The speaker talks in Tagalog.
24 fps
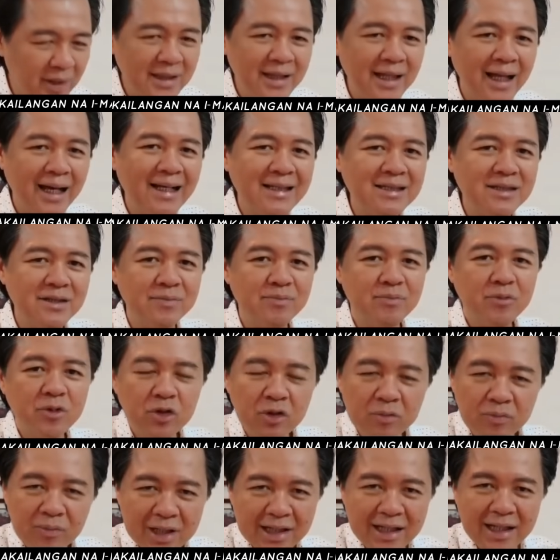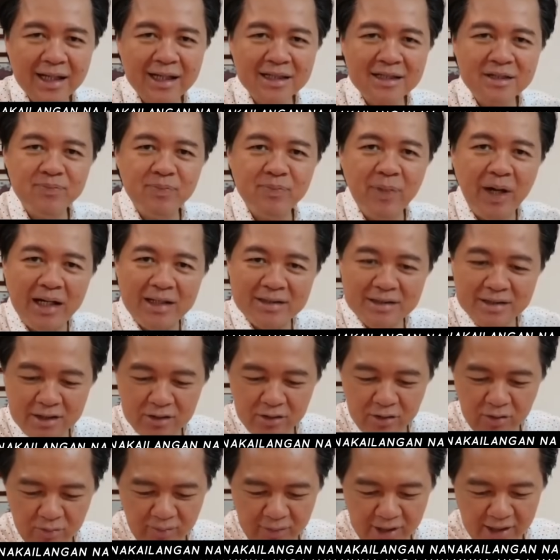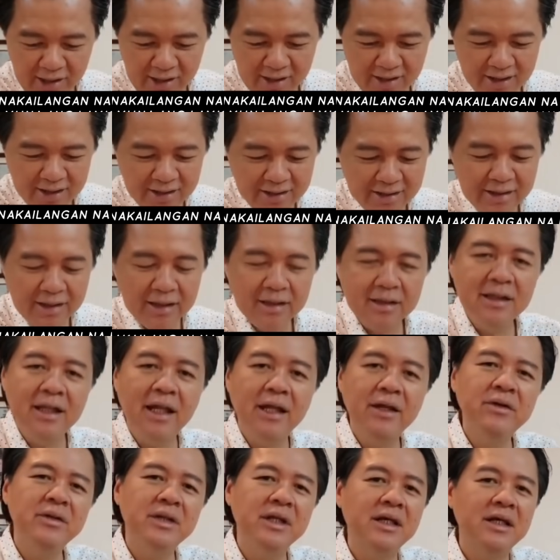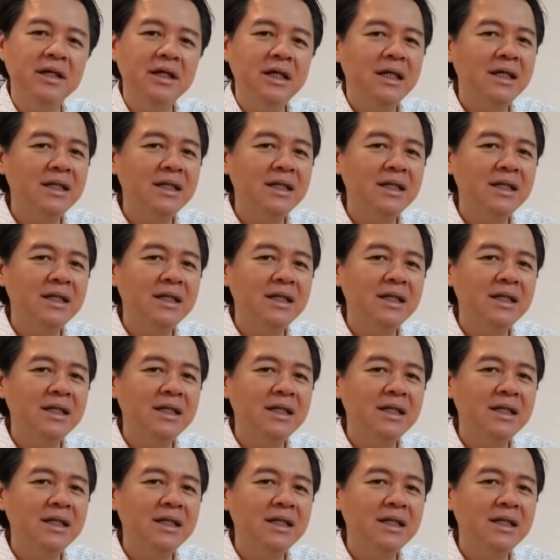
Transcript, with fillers: matagas, kung matigas pa kasi itong mga litid na yun. Eh.